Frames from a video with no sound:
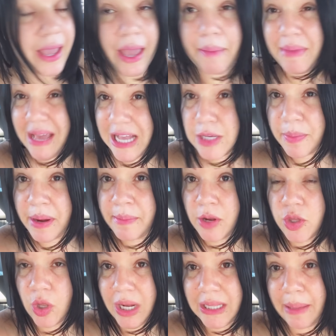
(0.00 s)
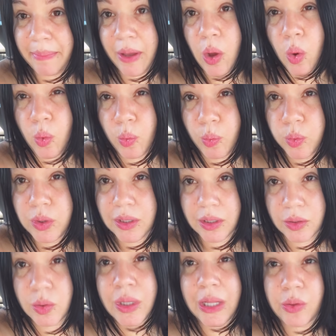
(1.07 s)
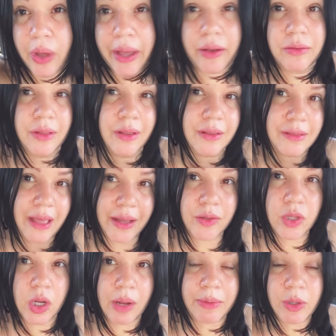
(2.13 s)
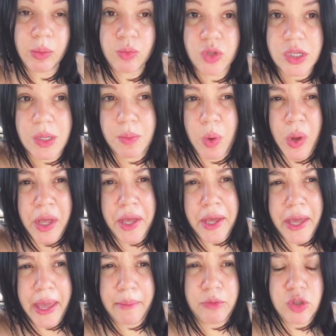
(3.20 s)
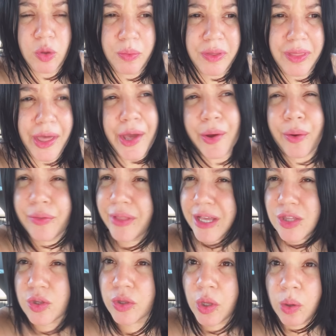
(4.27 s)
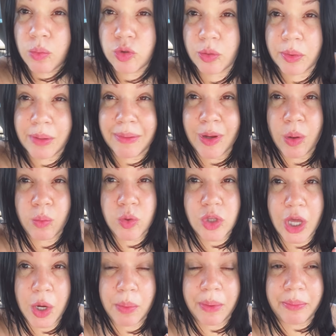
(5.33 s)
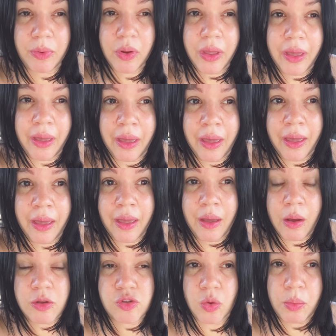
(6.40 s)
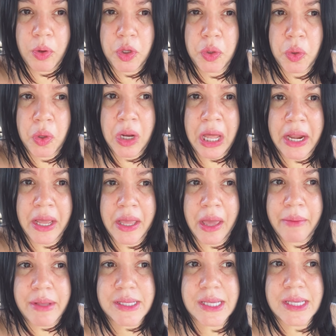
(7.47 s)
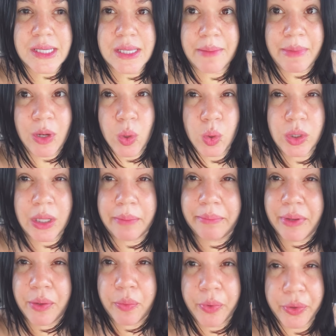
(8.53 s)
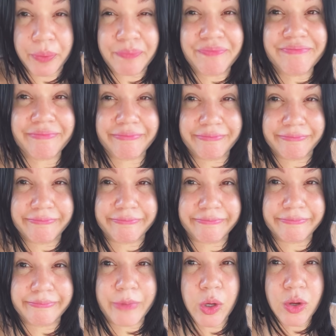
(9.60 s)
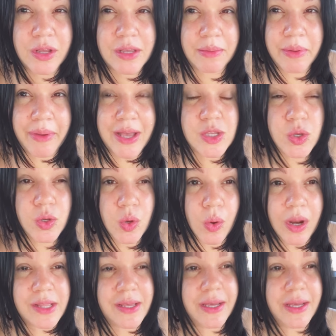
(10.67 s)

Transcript: En mi caso, por ejemplo, yo la tapé con un, tatuaje que ustedes saben que ustedes lo han visto muchísimo en muchos videos. De hecho, tengo muchos problemas con mucha ropa porque son un poquito claras y a veces se me nota, pero bueno, mejor que se me vea eso y no la